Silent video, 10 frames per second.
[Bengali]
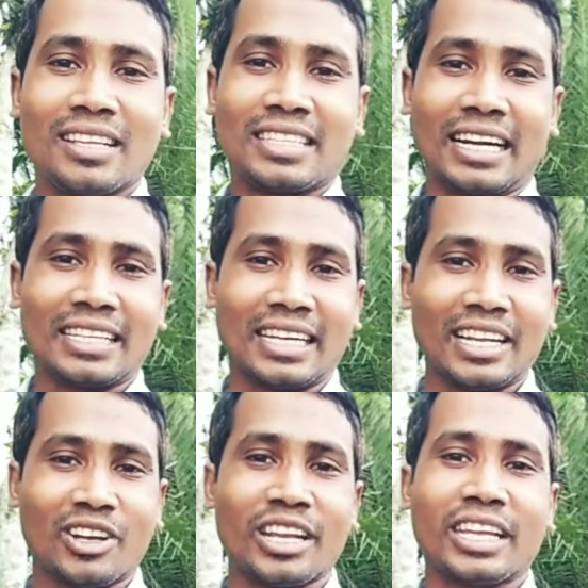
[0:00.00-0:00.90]
চাটাচাড়ি
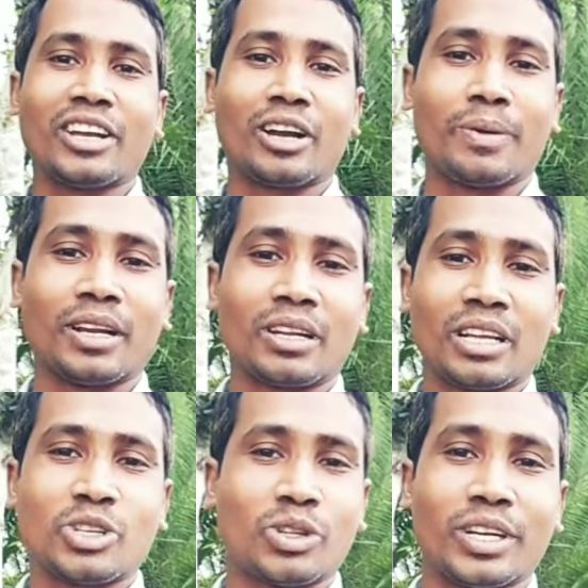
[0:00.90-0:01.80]
করে কি করবেন
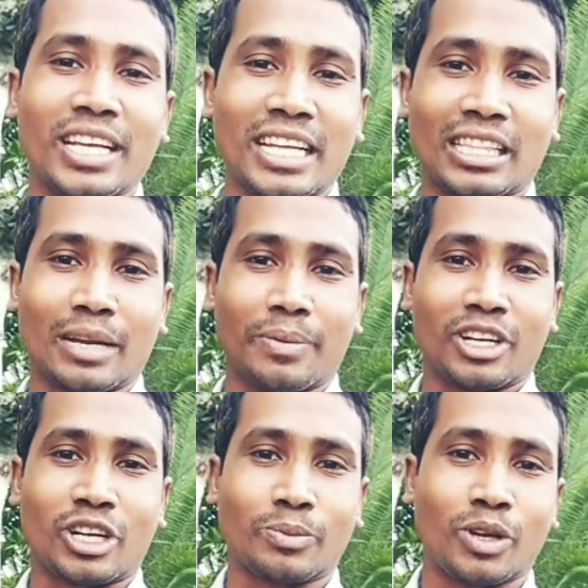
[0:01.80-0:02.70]
কিছু তো নিয়ে যেতে পারবেন না
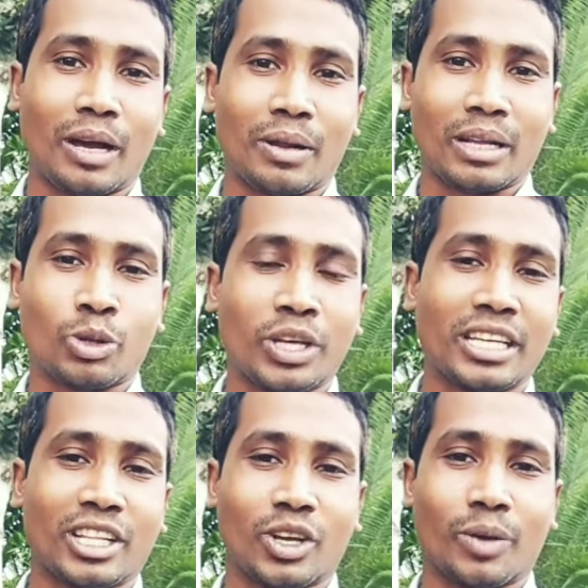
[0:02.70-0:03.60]
সব তো থুয়ে
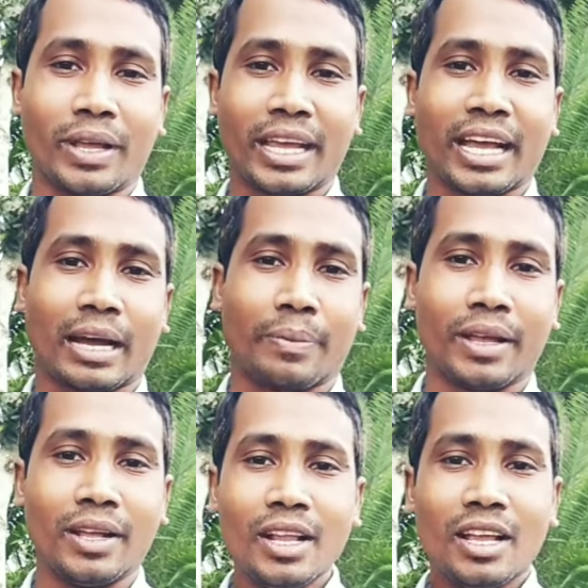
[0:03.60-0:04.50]
যেতে হবে কে খাবে
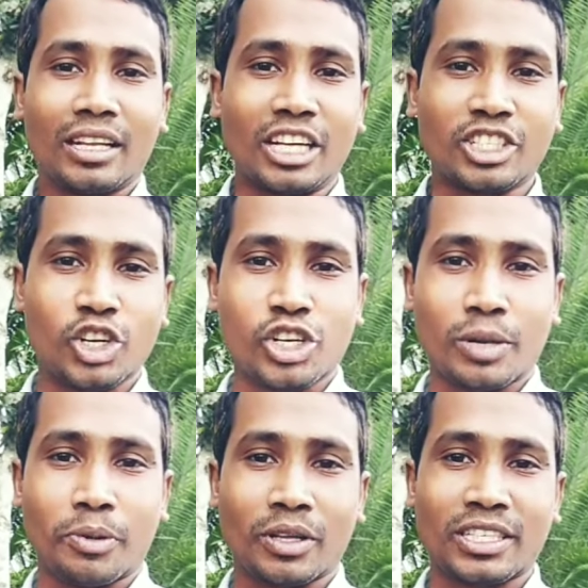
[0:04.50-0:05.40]
রাষ্ট্রীয়
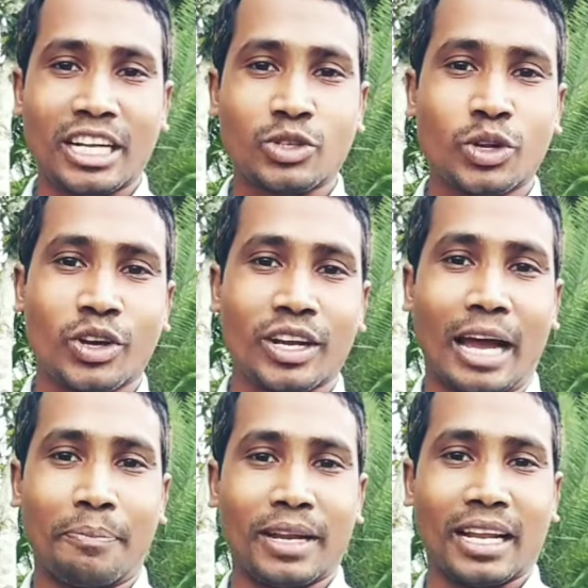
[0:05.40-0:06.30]
সম্পদ যেটা চুরি করে
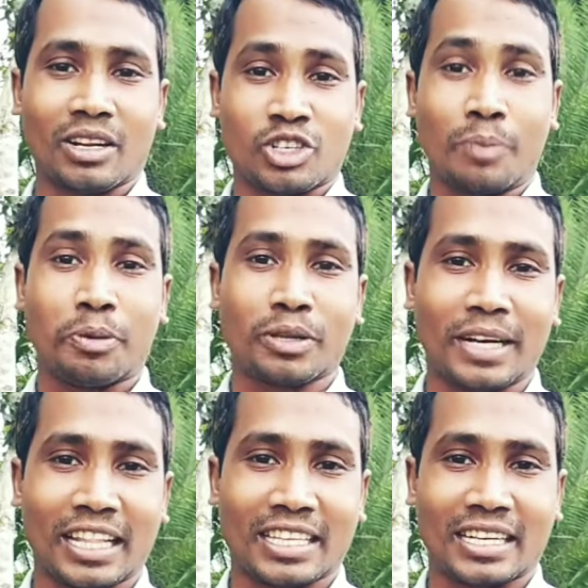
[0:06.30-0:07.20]
আপনি সম্পদ
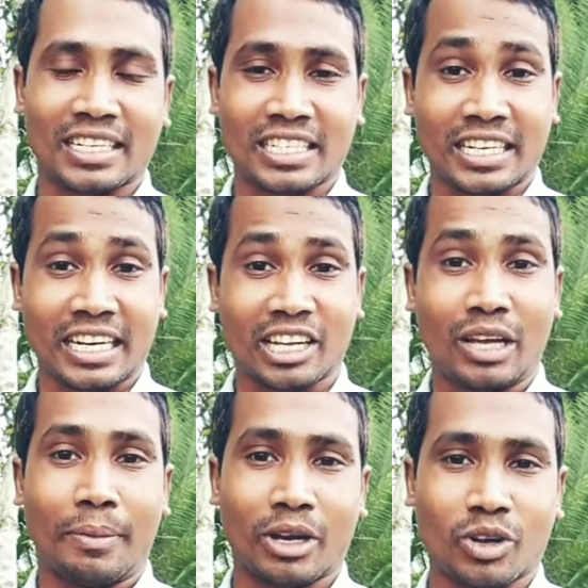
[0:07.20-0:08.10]
বানাইতেছেন সেটা কিন্তু
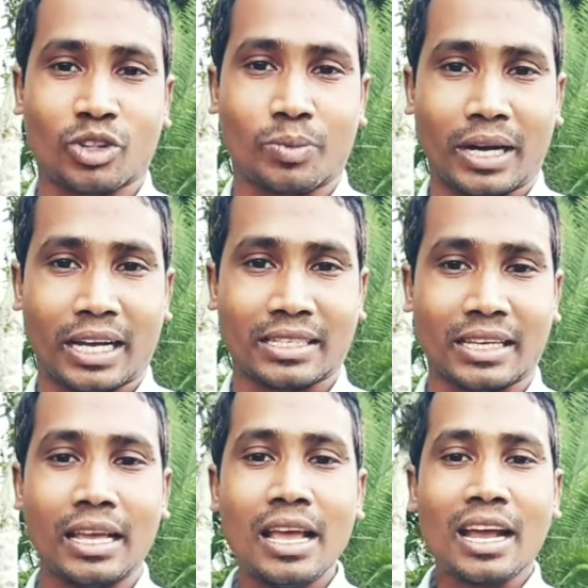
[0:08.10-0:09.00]
আমারও কিন্তু ভাগ আছে
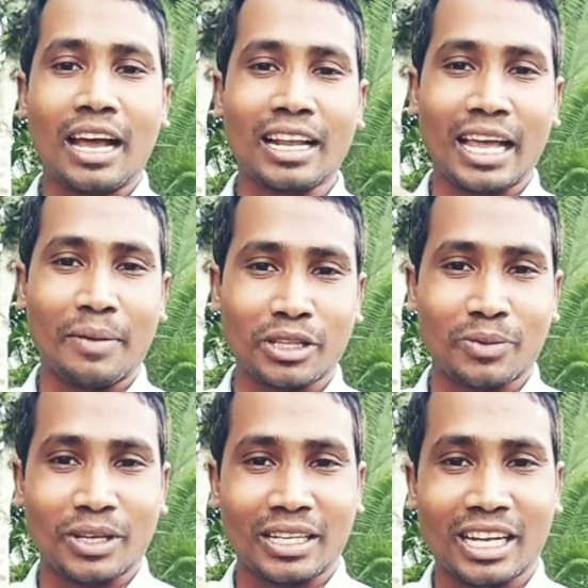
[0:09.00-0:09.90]
কালকে আমাদের
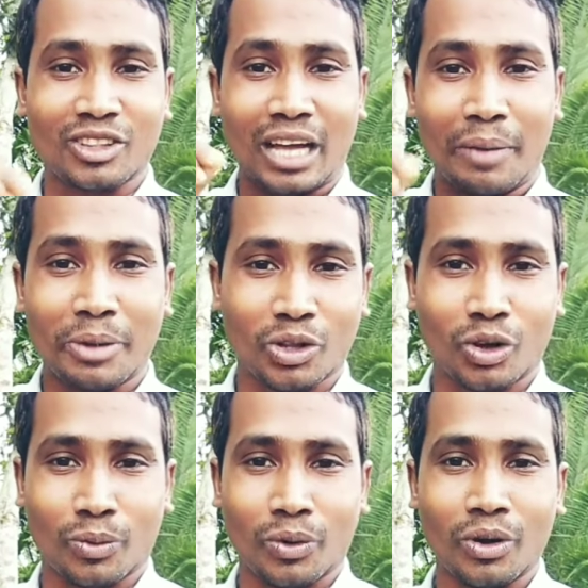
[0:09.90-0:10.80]
ময়দানে কিন্তু আমিও
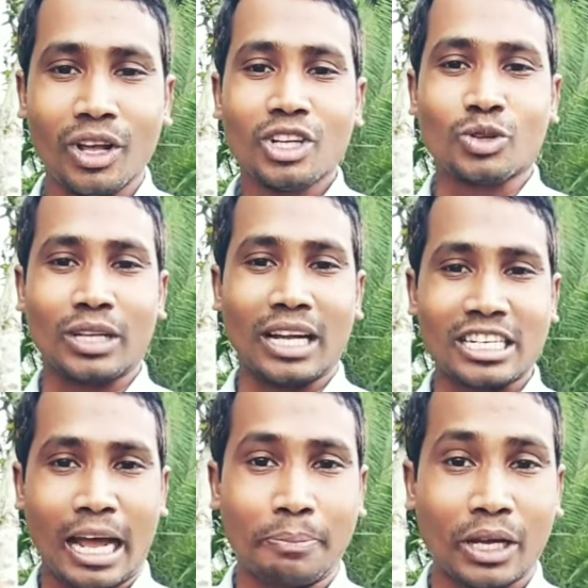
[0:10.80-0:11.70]
ধরবো সুতরাং
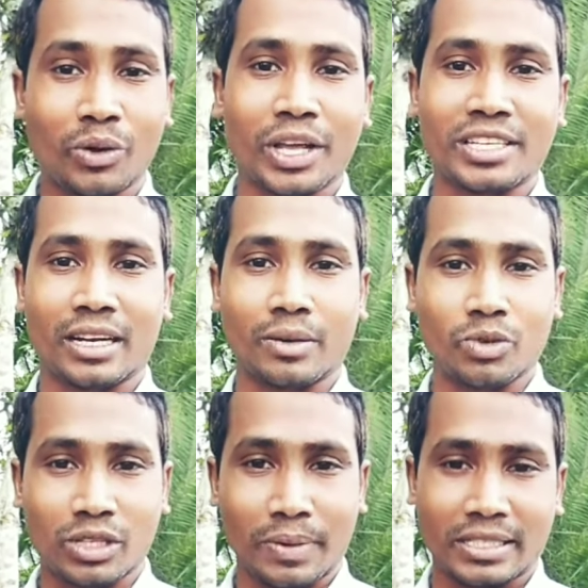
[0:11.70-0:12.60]
সাবধান হয়ে যান
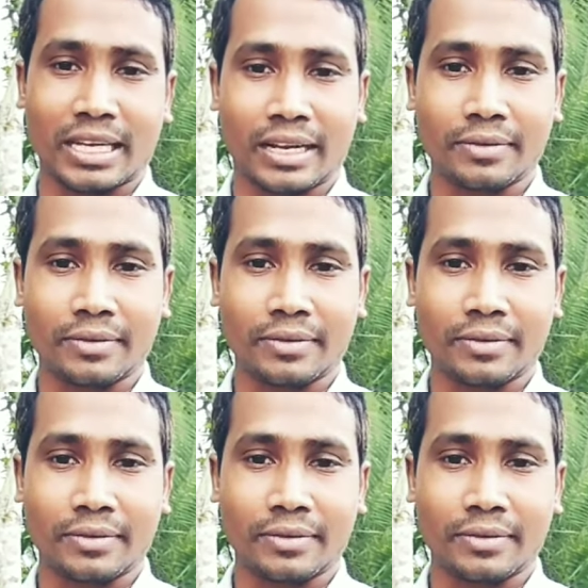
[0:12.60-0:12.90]
বুঝতে পারছেন